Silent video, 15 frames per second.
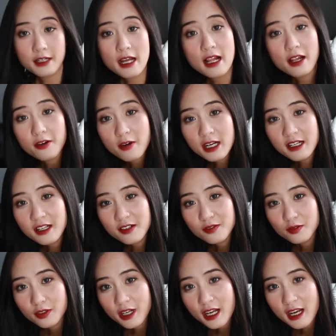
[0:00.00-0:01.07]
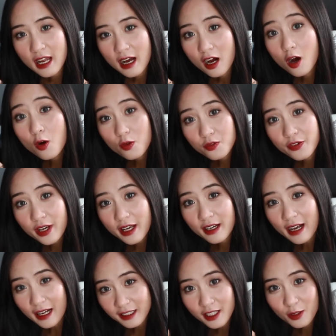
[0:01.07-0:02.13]
Đây là Raiden và đây là hậu vệ
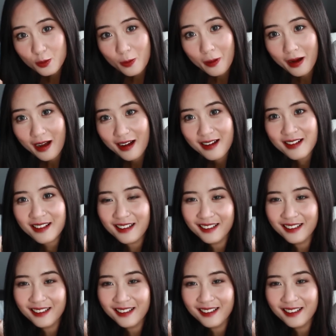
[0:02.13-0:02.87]
cá nhân của Hà.